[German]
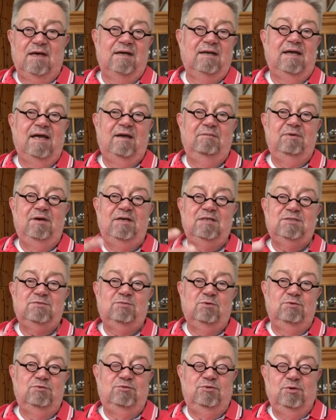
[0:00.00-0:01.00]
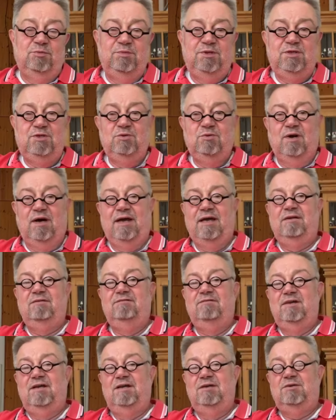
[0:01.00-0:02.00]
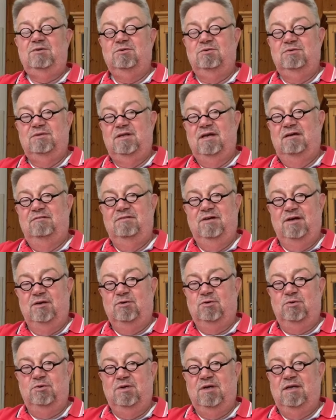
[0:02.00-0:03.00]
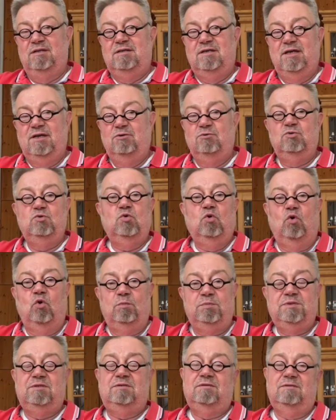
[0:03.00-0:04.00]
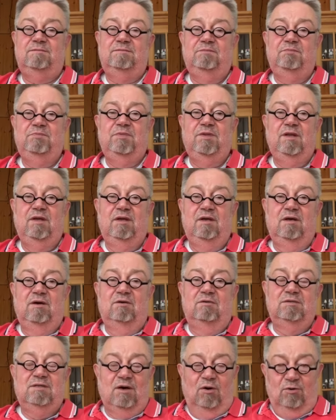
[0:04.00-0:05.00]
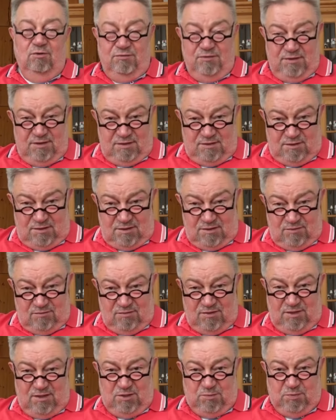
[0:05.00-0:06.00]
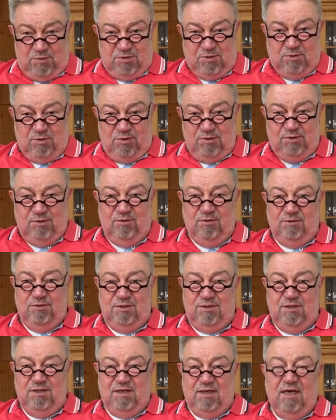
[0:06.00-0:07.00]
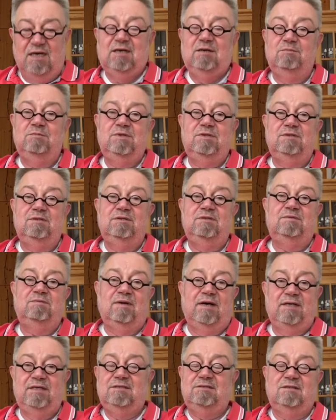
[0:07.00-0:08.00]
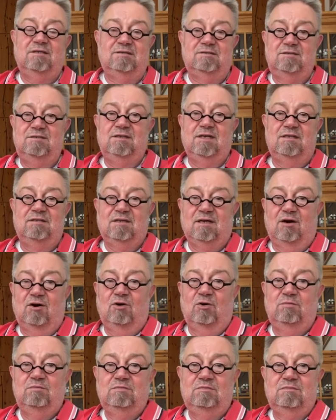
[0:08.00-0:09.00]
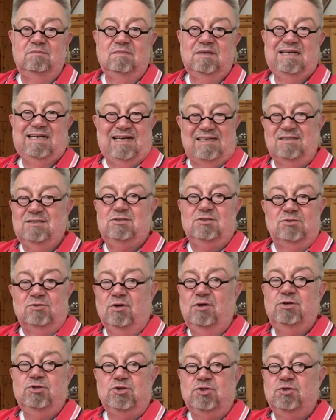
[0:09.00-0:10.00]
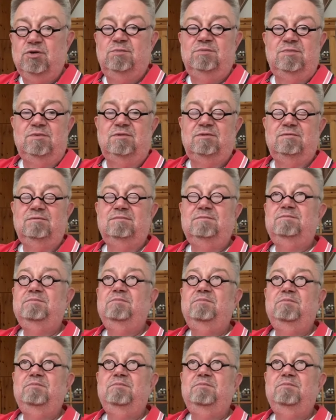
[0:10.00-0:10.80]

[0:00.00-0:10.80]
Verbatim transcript: da gäbe es wohl für mich nur einen Weg und der wäre grüner Tee und Obst. Und auch wenn ich diesen Weg bis heute noch nicht gegangen bin, ich weiß, dass dieser Traum ganz doll stimmt